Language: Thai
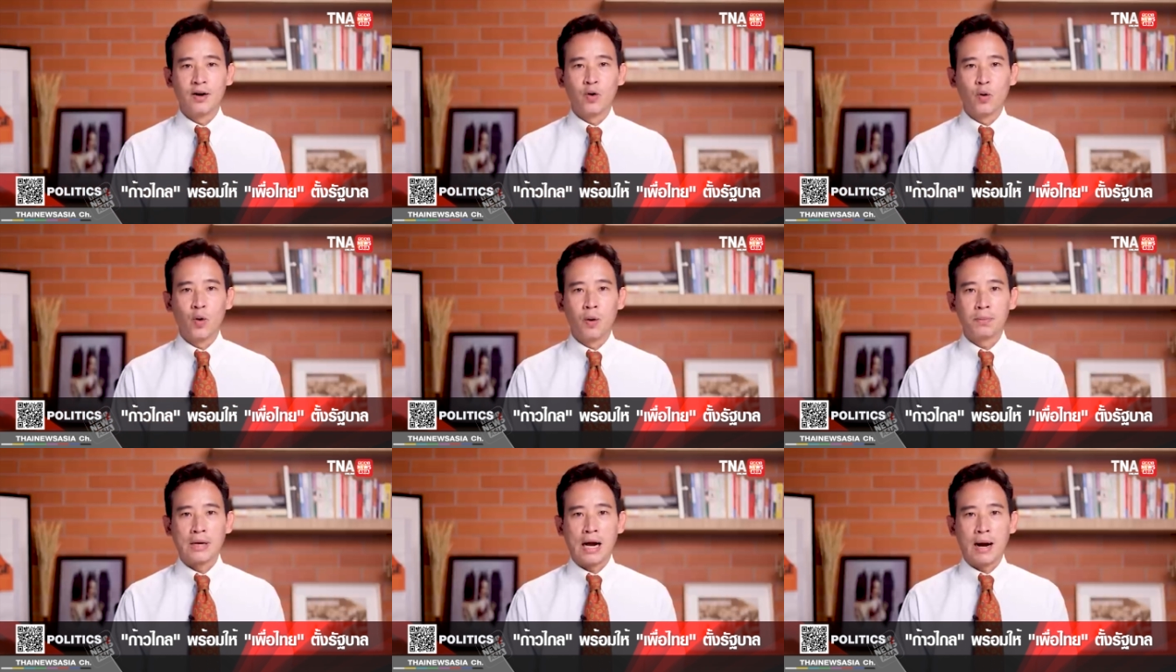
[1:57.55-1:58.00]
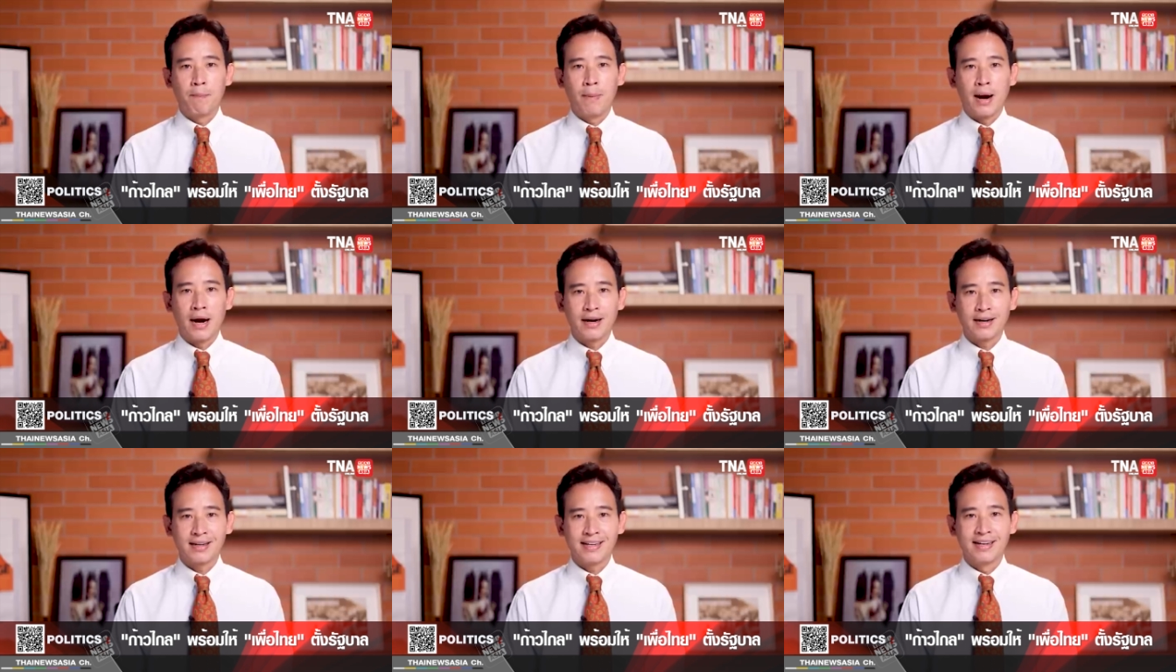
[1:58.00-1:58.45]
ร่วมทำ
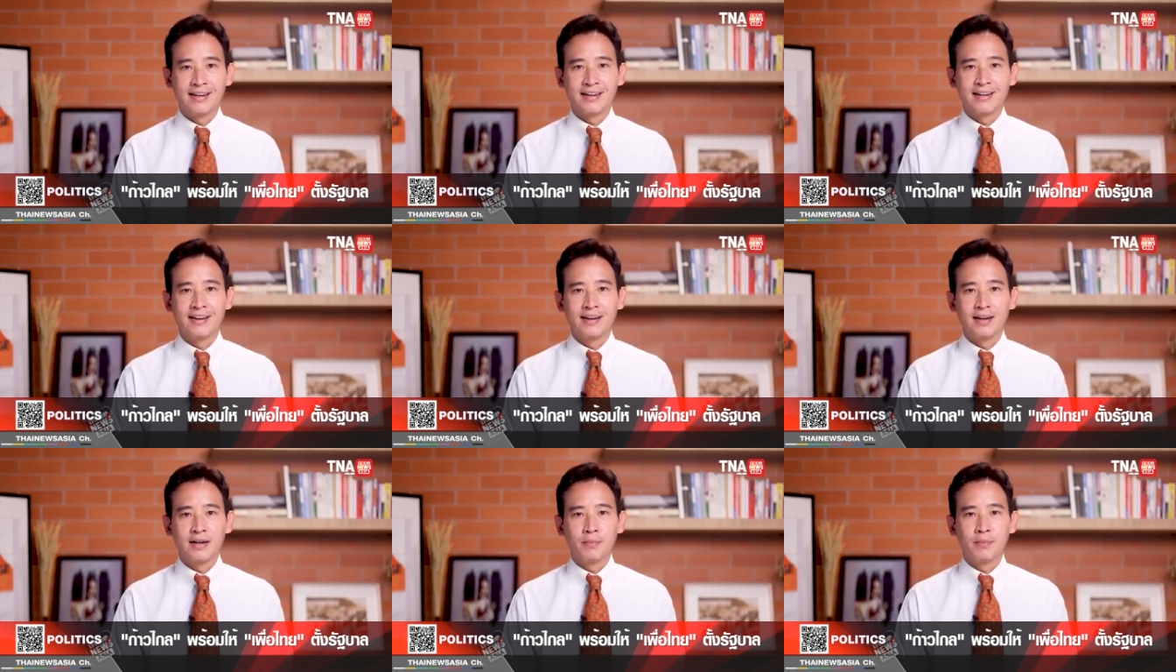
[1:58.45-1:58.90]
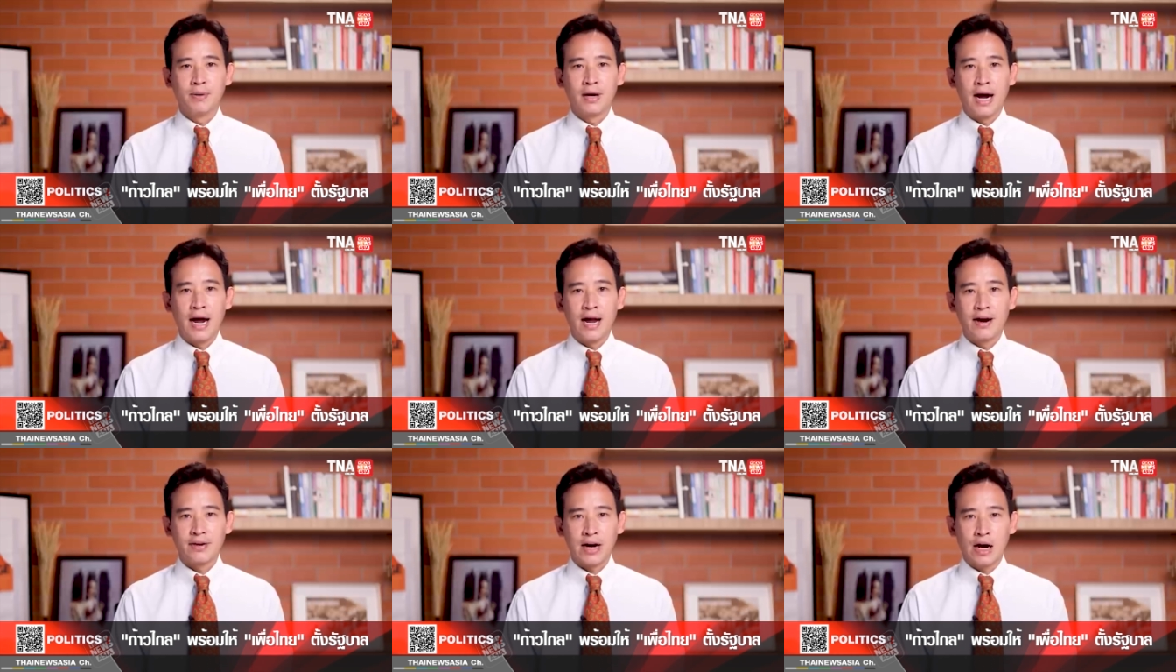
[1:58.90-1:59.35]
ภารกิจเพื่อ
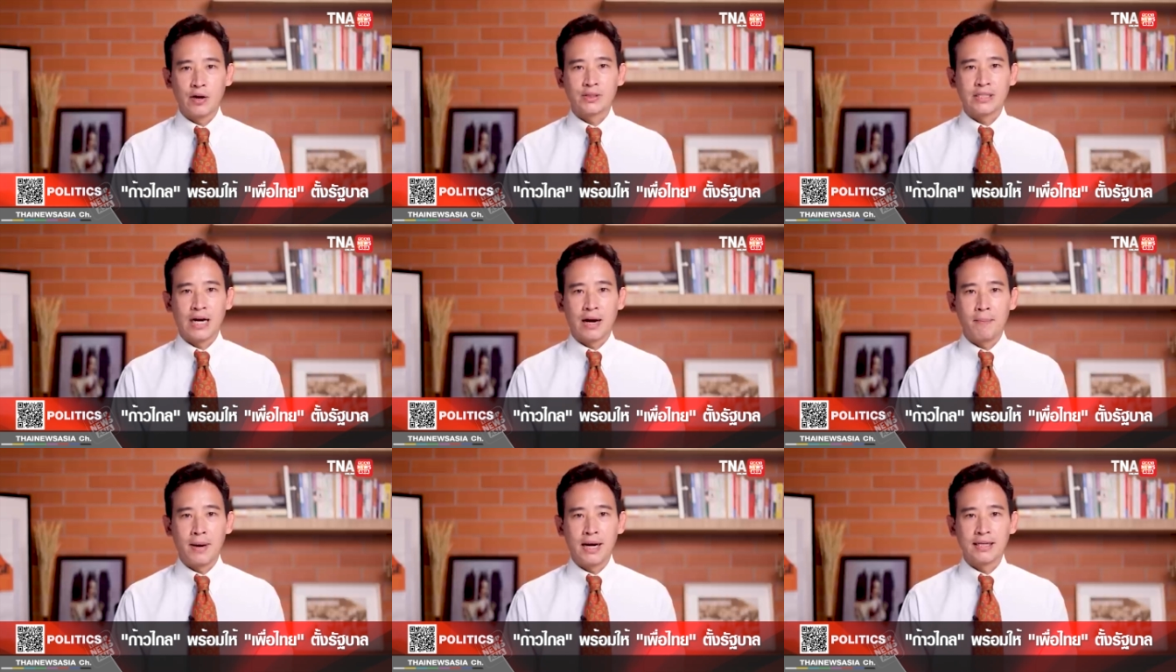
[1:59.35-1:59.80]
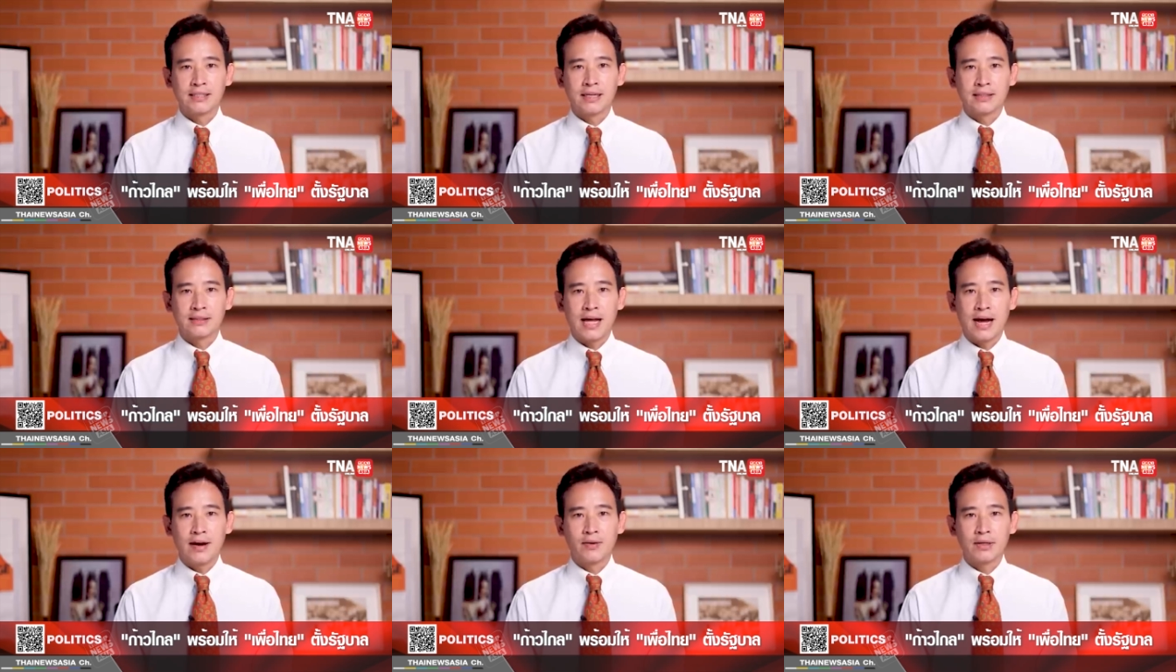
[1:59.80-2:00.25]
ให้เราสามารถจั
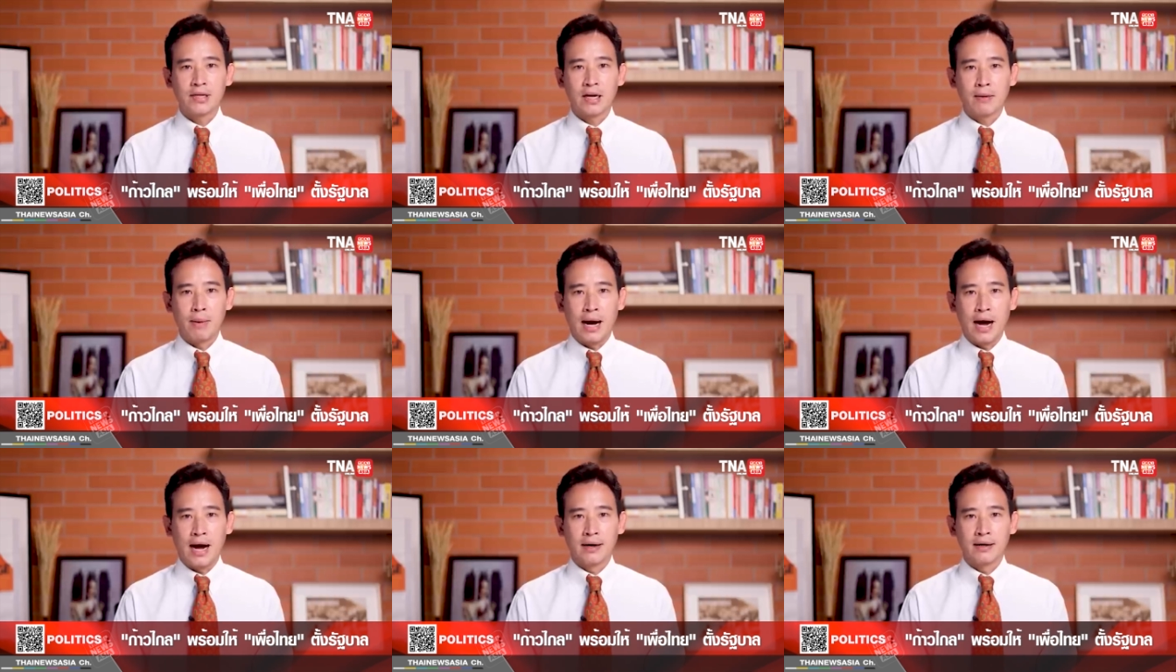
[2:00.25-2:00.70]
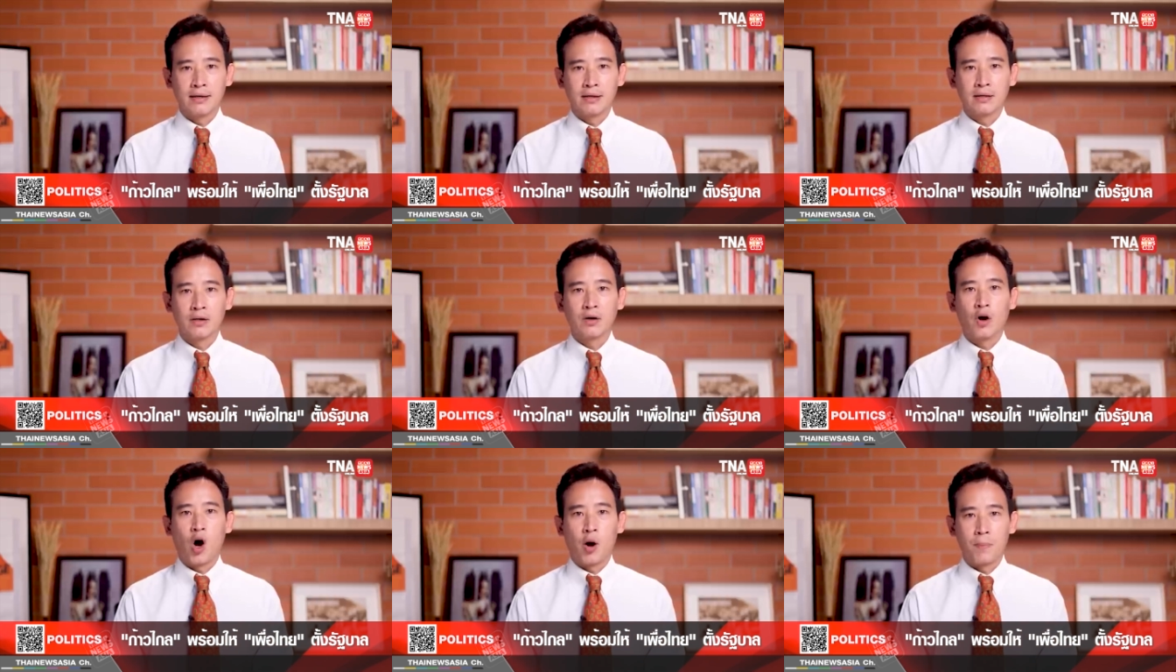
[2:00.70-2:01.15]
ดตั้งรัฐบาล
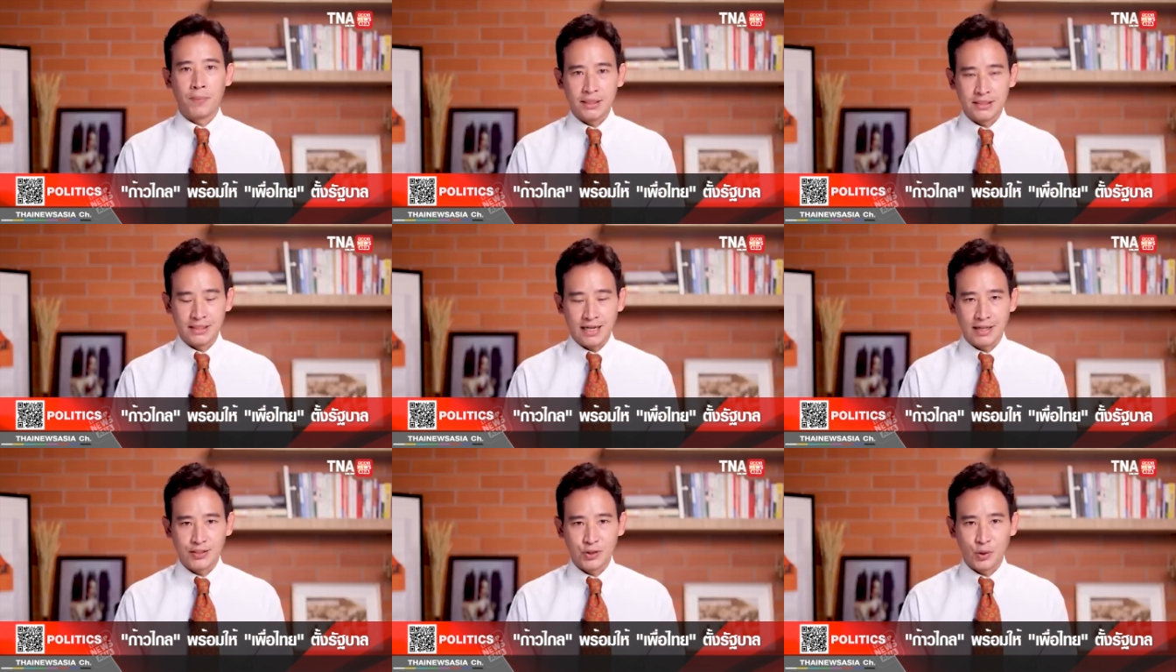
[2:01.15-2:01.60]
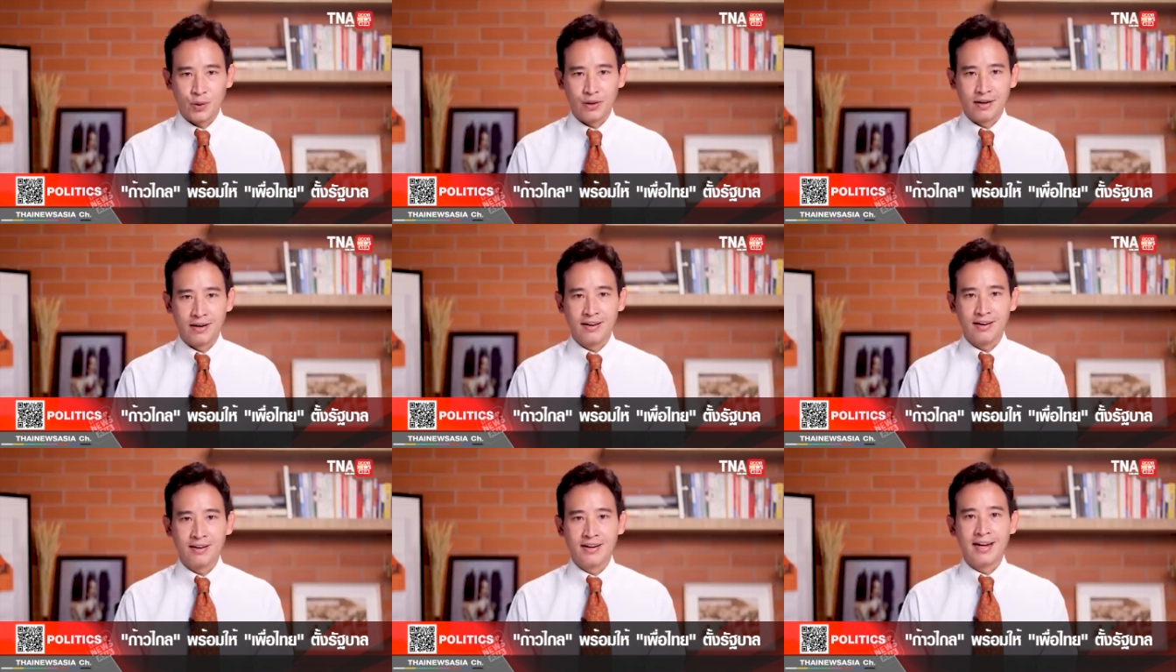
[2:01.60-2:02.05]
ของประชาชน
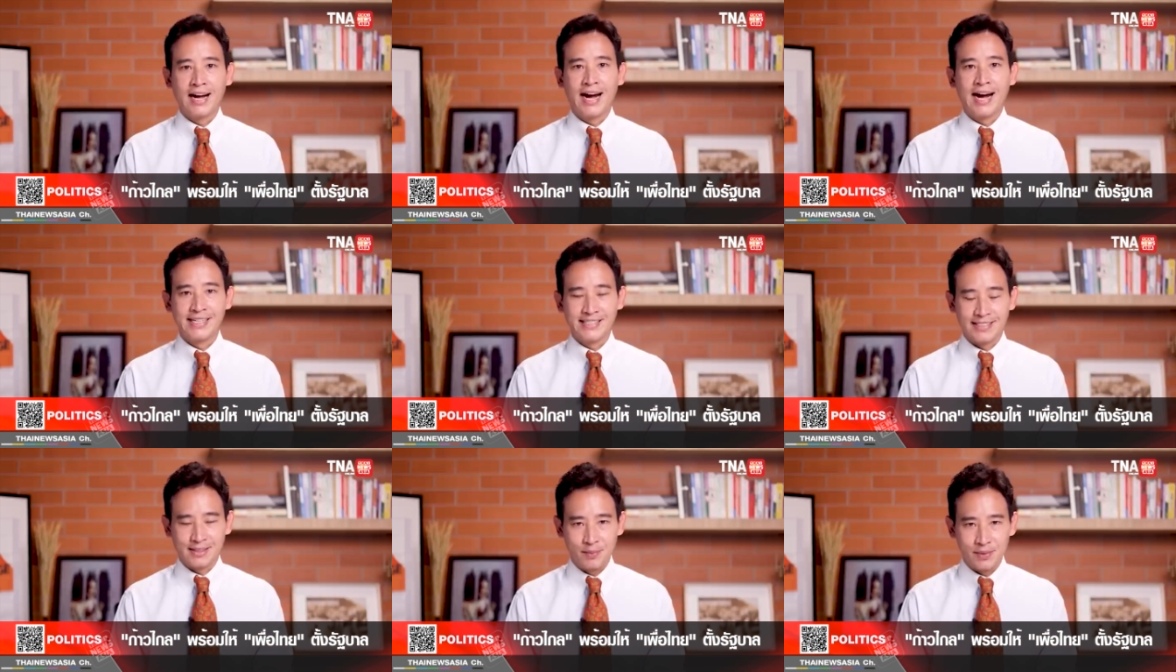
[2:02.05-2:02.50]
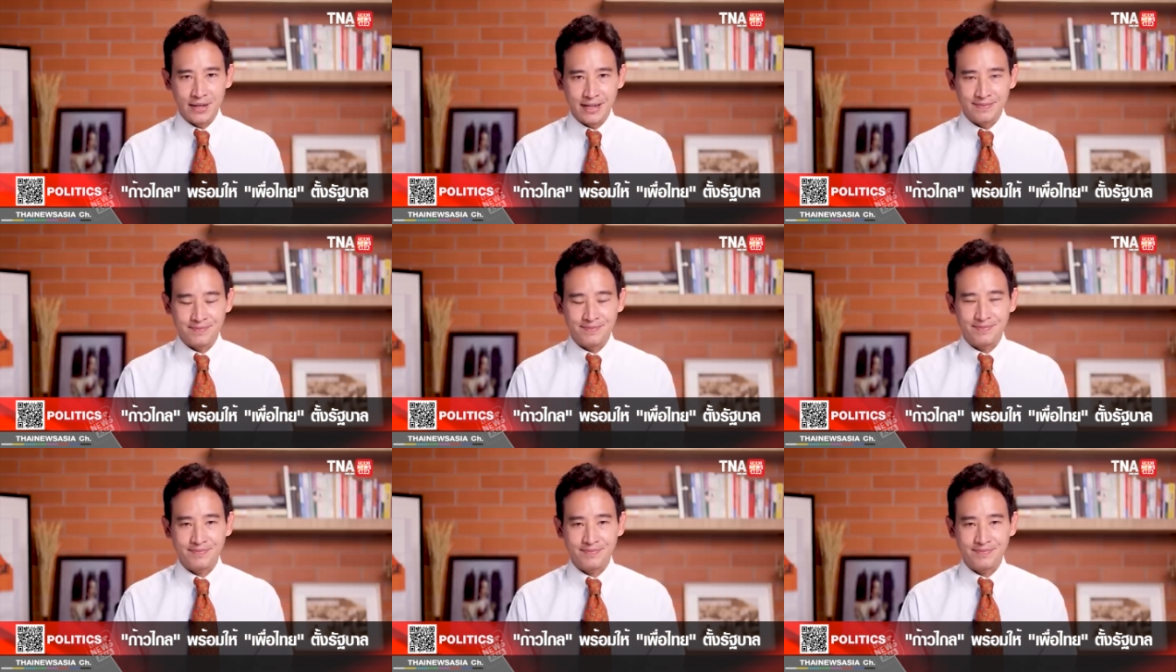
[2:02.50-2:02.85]
ให้สำเร็จ